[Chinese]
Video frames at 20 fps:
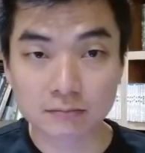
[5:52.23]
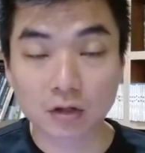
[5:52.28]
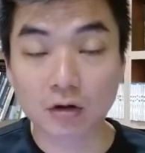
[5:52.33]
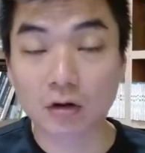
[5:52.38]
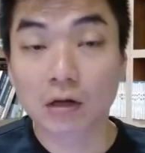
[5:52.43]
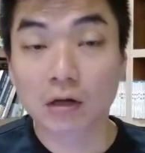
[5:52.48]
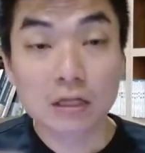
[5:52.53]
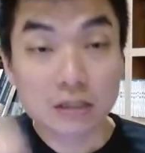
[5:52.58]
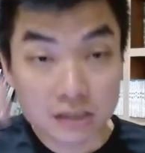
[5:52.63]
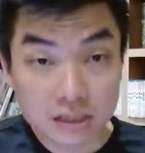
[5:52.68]

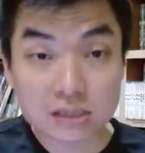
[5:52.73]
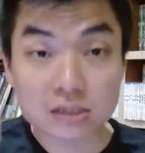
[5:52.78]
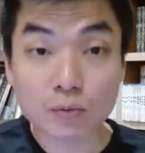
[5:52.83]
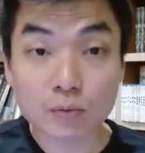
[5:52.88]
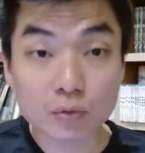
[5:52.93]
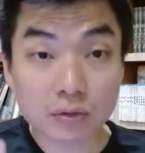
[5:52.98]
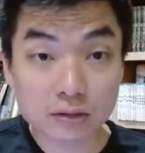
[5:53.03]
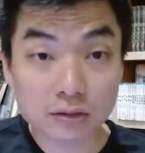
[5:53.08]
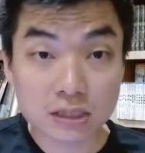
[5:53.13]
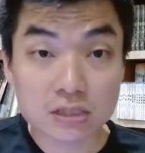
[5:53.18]
哦，其实
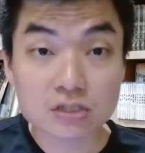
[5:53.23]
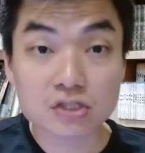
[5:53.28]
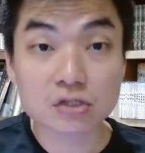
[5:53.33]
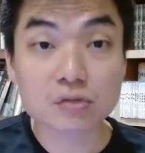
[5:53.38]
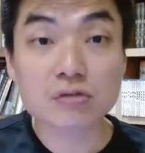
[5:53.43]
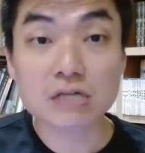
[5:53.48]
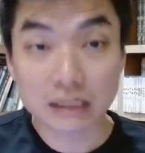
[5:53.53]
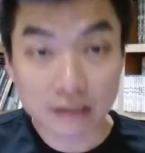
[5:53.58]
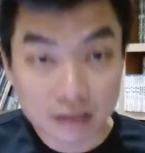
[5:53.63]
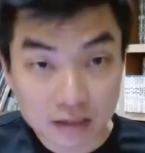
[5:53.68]
郑
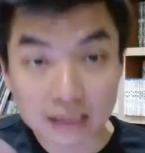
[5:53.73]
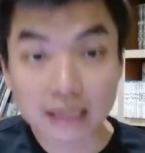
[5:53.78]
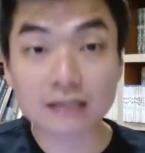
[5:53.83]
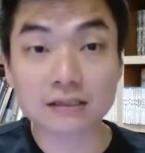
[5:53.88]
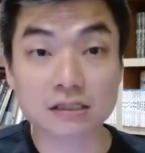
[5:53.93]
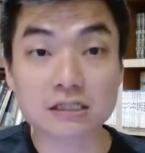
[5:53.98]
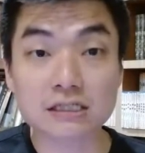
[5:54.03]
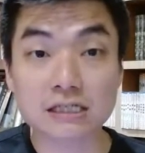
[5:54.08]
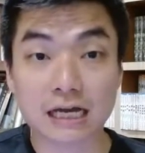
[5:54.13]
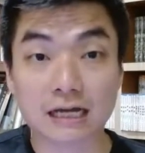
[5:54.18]
修强这样
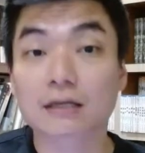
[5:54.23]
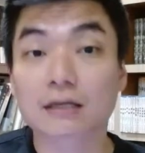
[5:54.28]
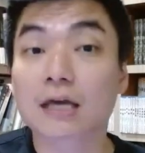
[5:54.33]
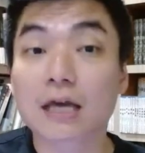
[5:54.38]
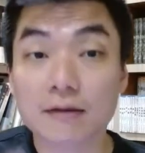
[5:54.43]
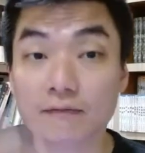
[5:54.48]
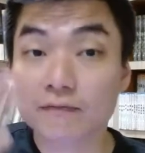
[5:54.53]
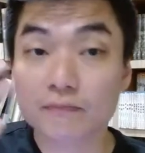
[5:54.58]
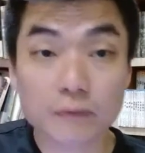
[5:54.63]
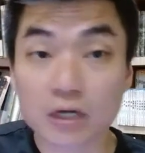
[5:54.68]
子讲
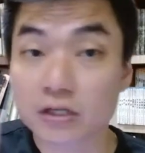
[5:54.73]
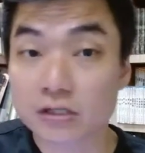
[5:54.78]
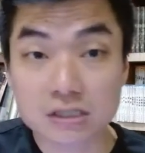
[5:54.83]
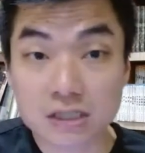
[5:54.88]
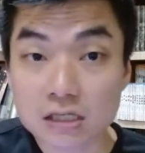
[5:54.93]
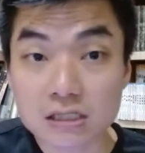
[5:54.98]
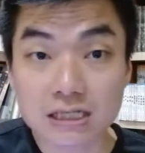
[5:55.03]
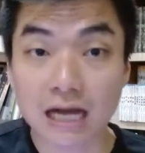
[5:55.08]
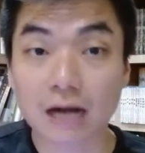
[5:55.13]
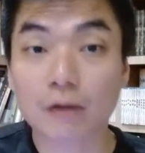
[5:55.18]
也很
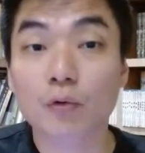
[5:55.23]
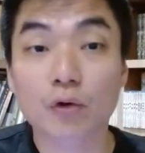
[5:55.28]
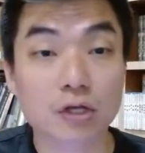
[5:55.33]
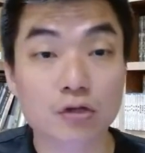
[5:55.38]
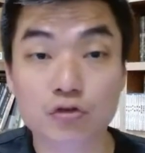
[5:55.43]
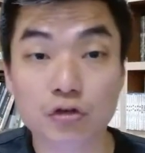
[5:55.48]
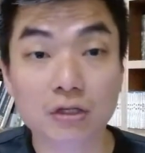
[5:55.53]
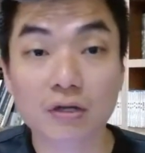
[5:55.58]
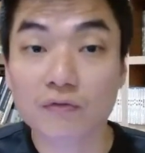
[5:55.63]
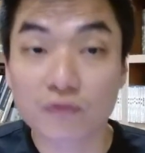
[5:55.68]
正常，我也
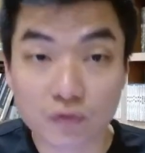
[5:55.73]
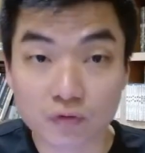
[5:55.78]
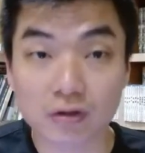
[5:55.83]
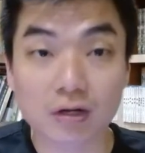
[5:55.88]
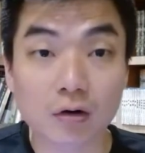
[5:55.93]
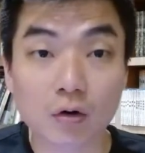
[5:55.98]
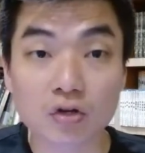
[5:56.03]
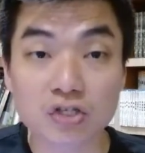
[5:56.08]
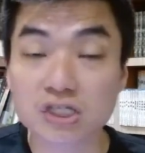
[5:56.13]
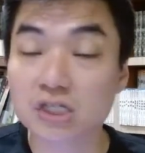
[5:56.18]
觉得符合
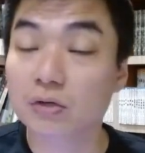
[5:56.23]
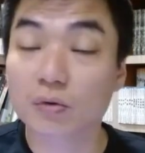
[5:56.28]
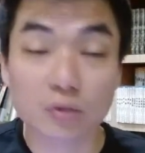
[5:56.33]
逻辑。